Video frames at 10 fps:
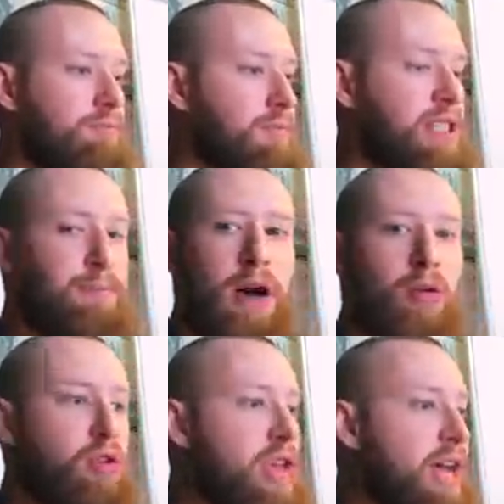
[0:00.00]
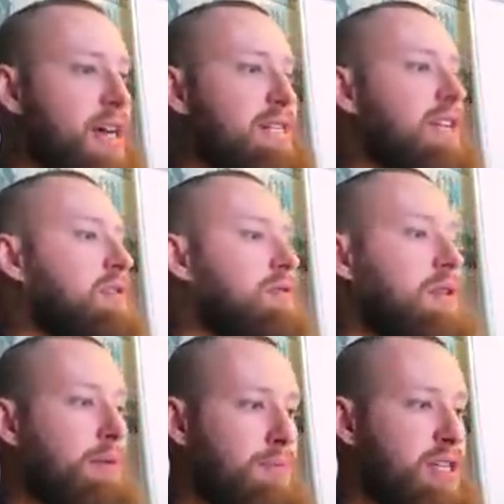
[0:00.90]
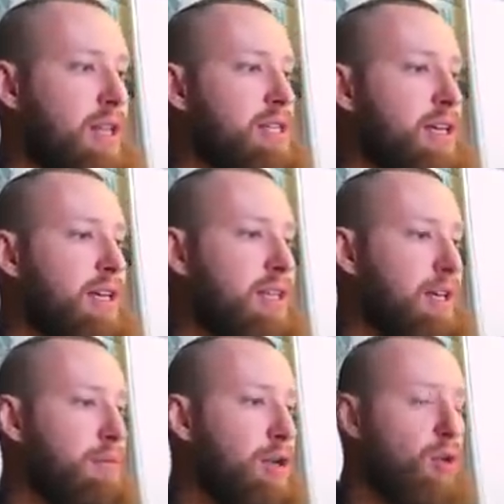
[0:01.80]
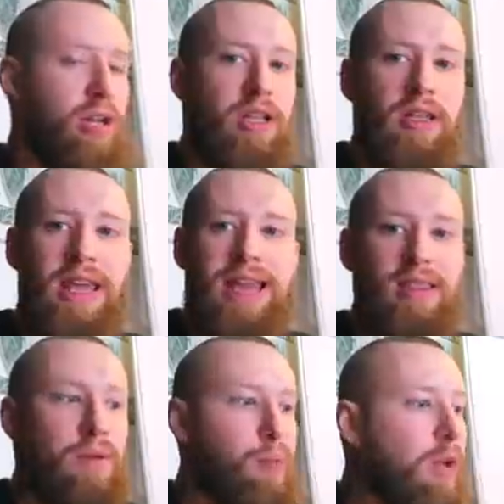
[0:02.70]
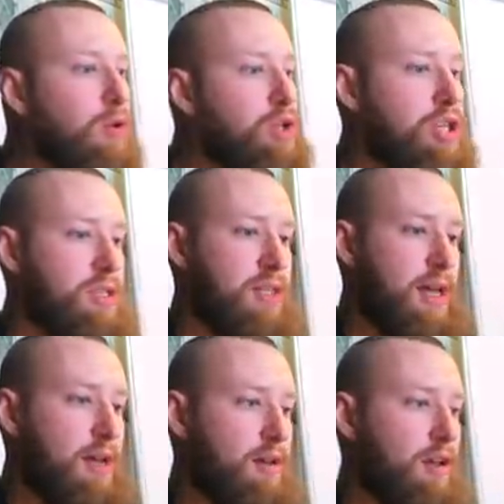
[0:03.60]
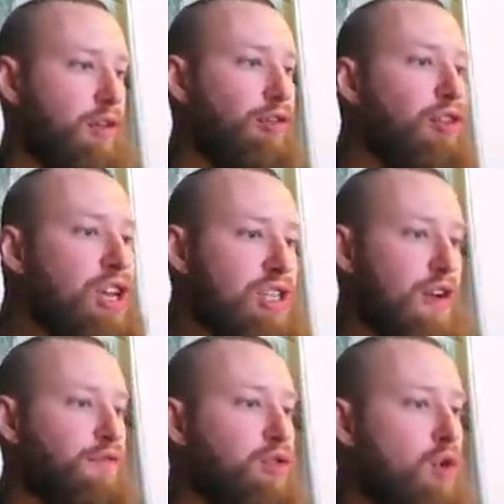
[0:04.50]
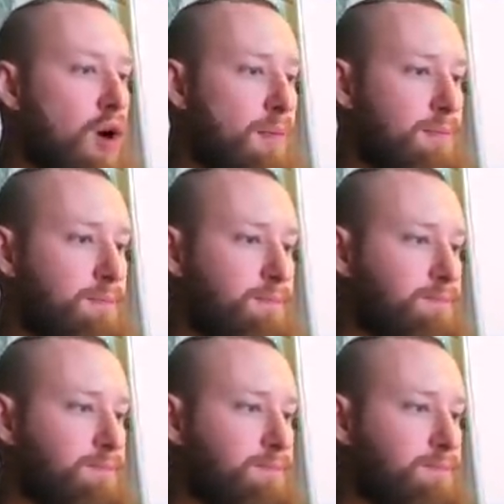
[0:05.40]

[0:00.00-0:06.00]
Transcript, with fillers: за пару дней хотят там делать какие-то миллионы. Нет, не получится. Фишка в том,